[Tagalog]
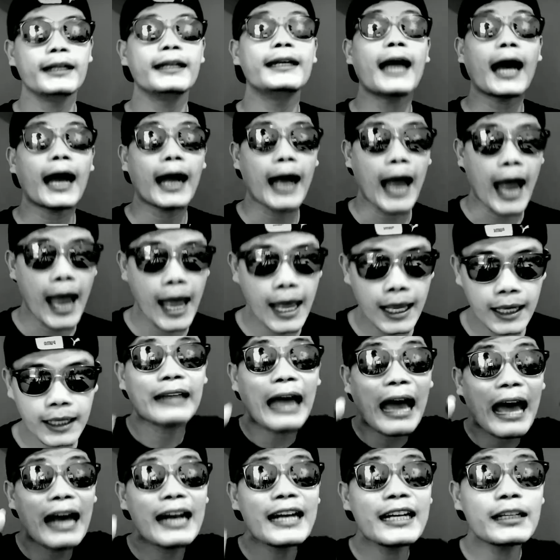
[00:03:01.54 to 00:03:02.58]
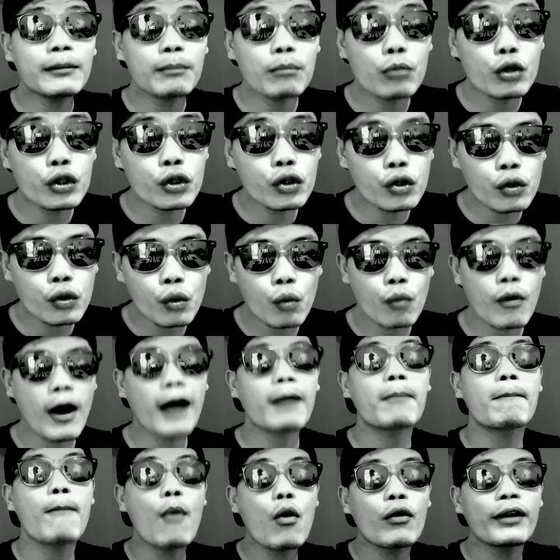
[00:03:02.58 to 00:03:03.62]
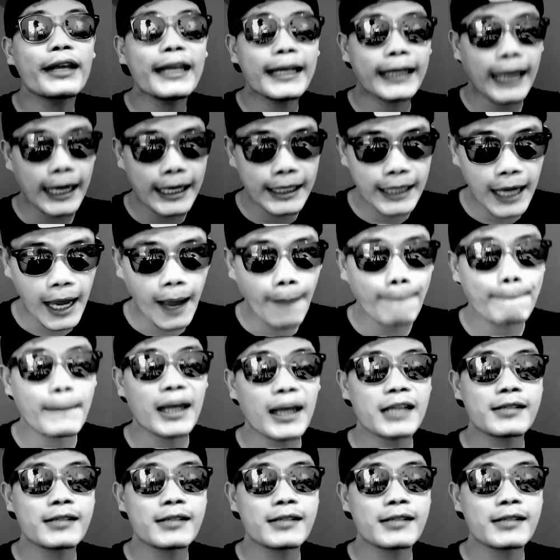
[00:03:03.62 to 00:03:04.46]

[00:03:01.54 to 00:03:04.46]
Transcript: Inaka. Talent mo yun. Huwag mong ikahiya.